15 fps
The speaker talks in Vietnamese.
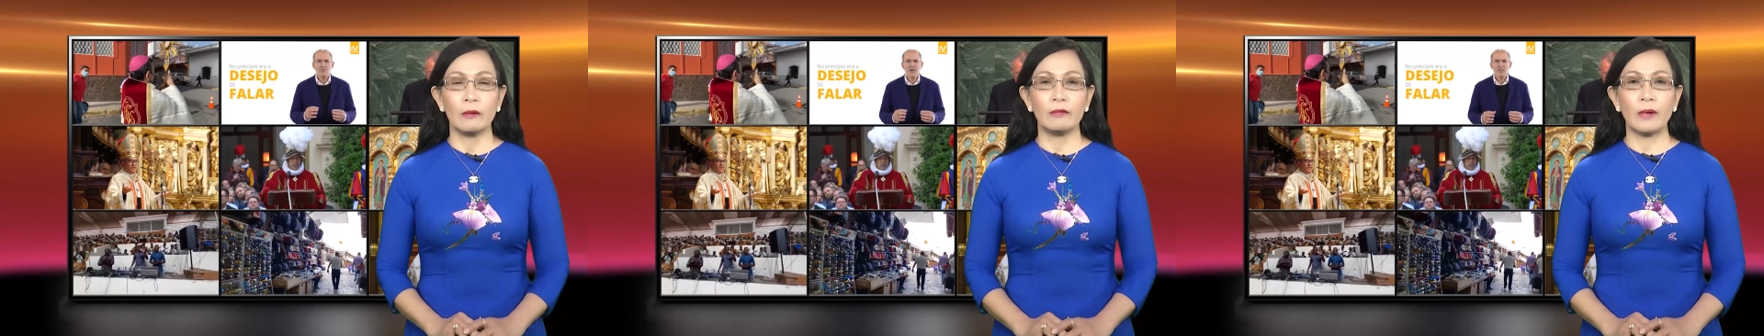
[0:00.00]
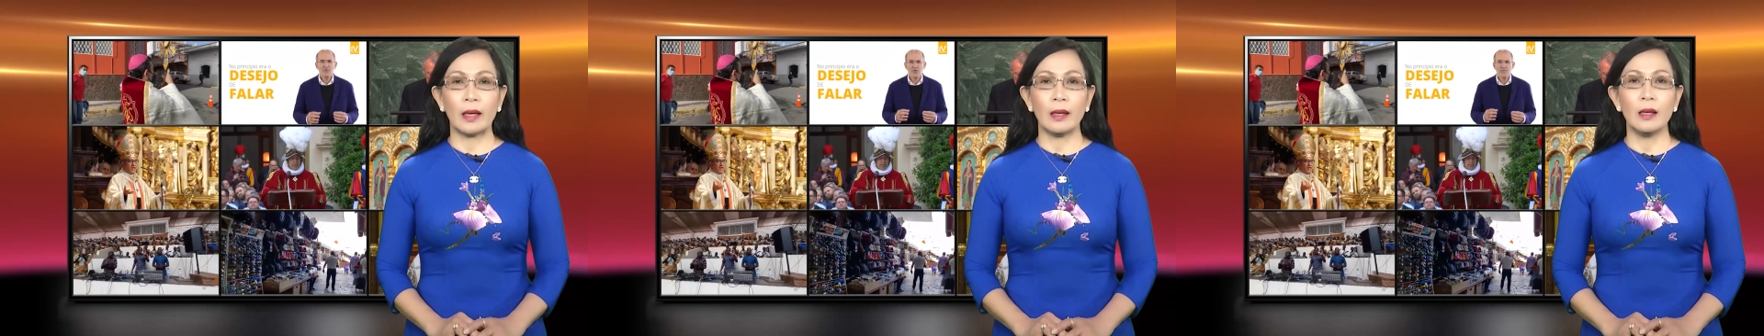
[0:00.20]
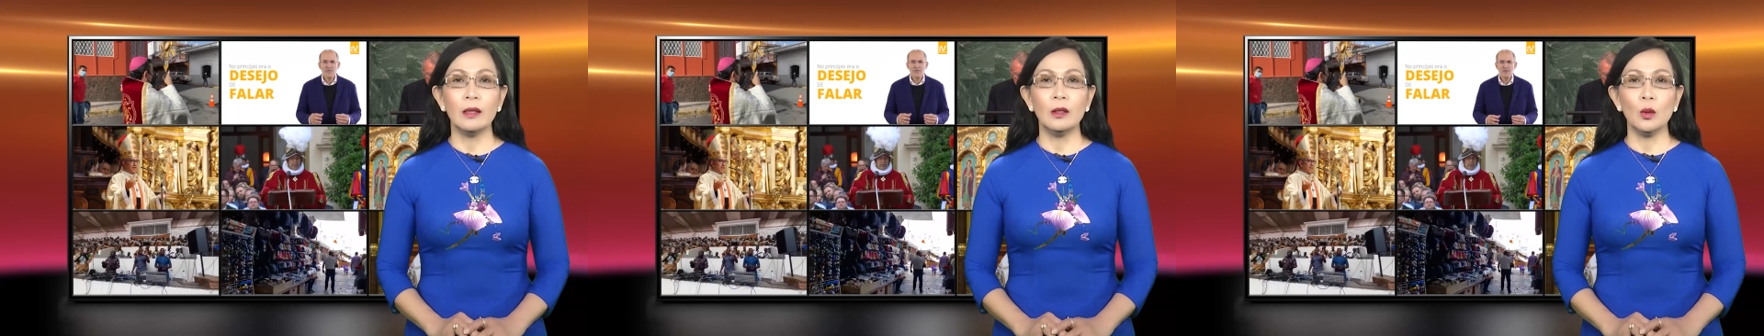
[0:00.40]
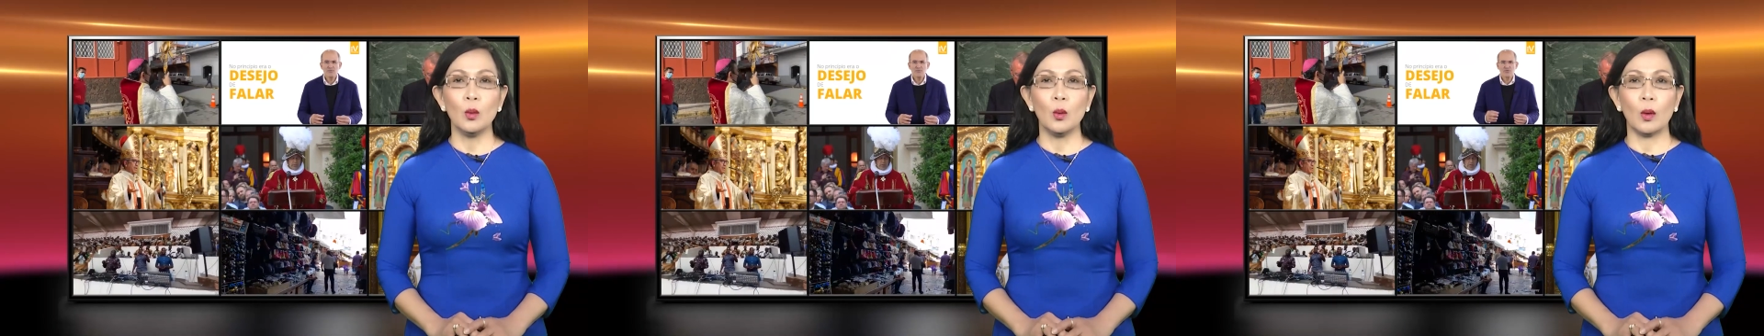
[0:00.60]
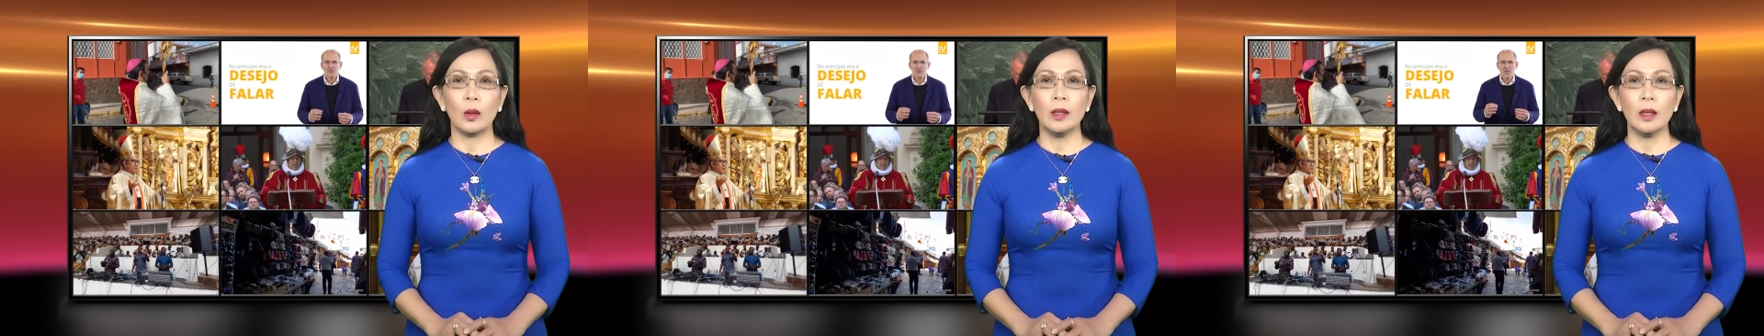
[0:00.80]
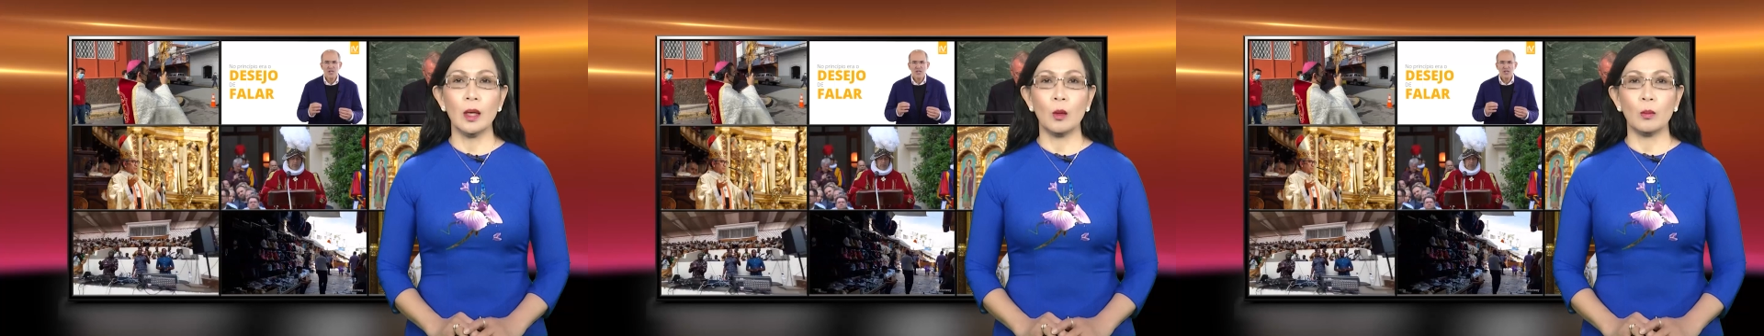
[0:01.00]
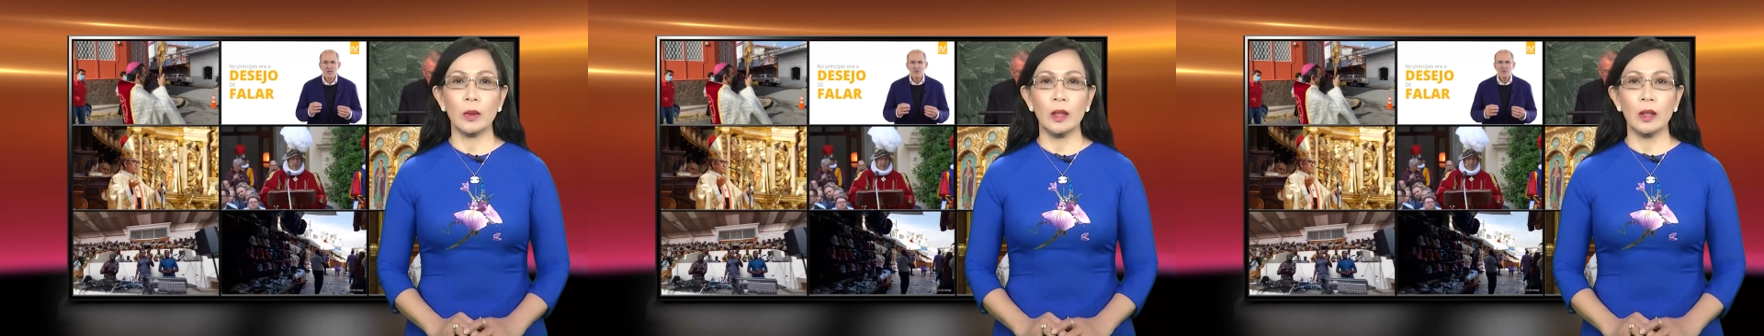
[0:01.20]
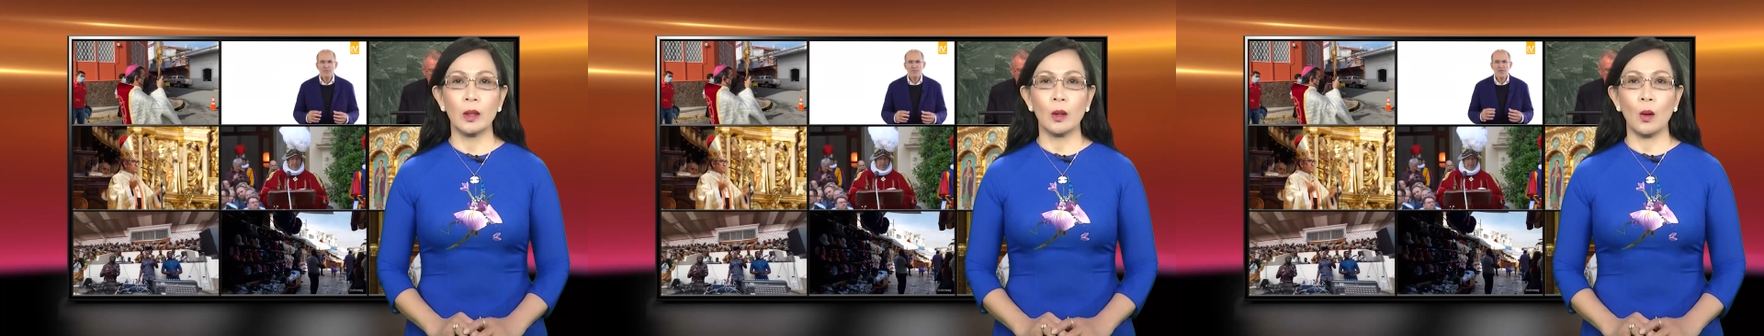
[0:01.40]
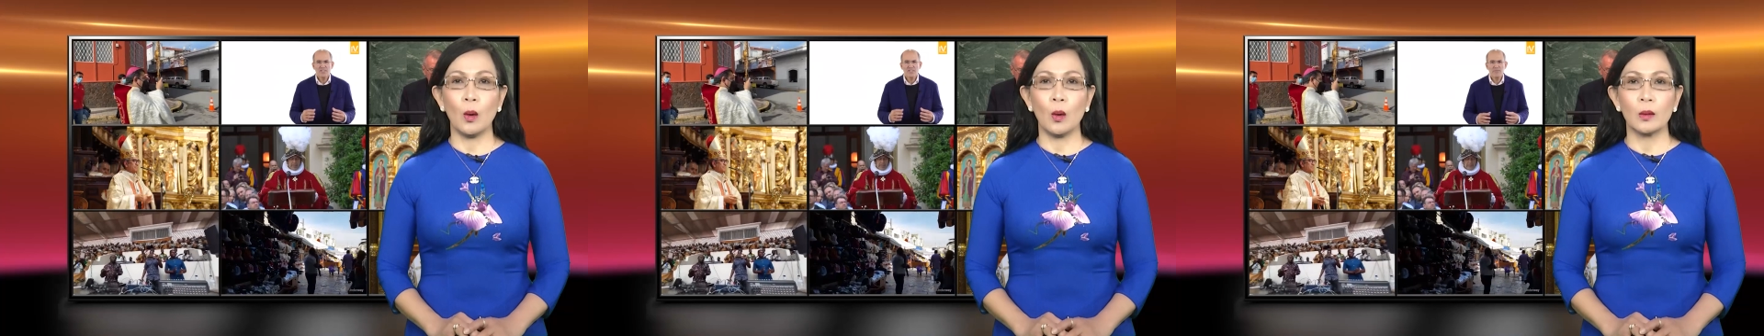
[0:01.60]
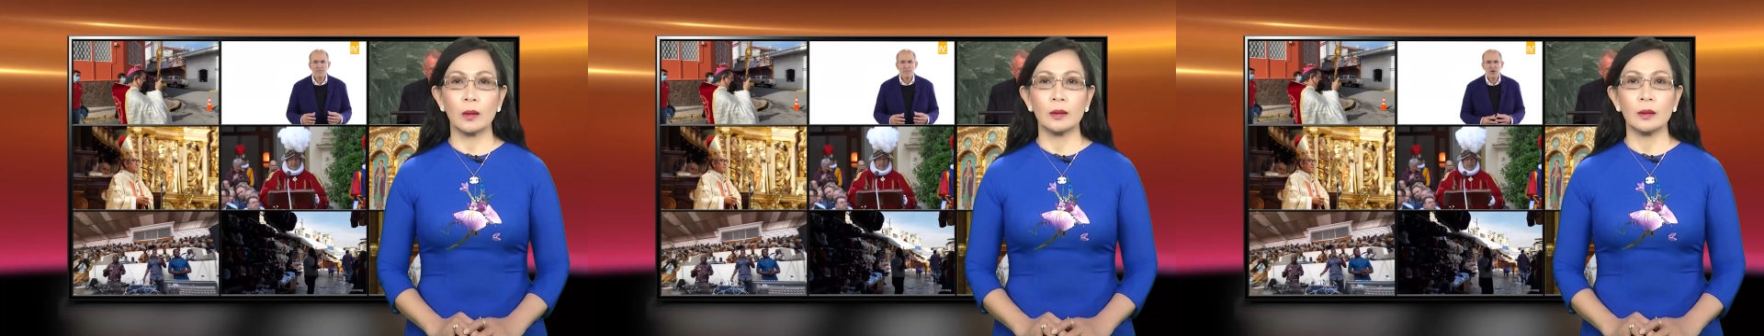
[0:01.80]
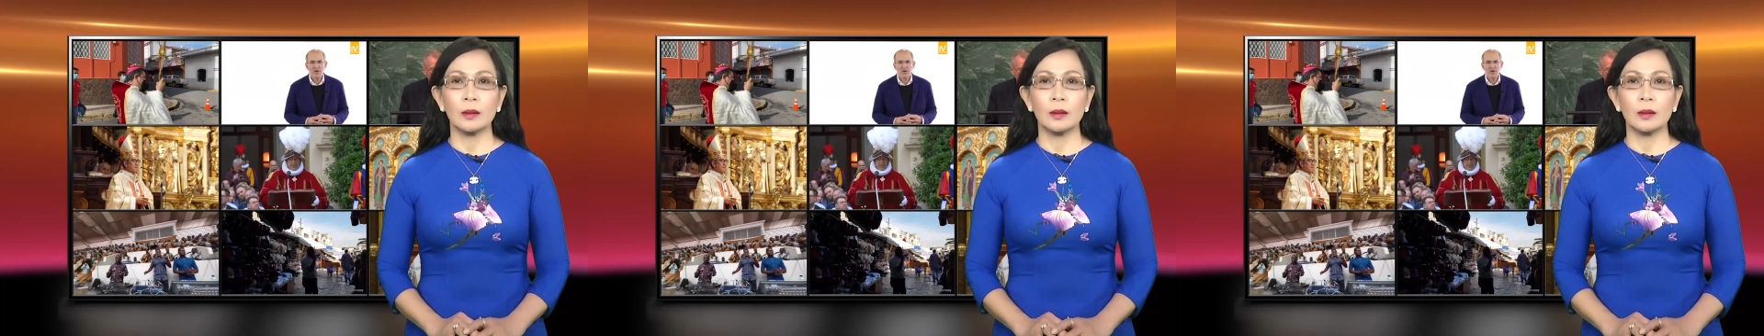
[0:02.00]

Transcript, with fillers: Phản ứng của Đức Hồng Y Koch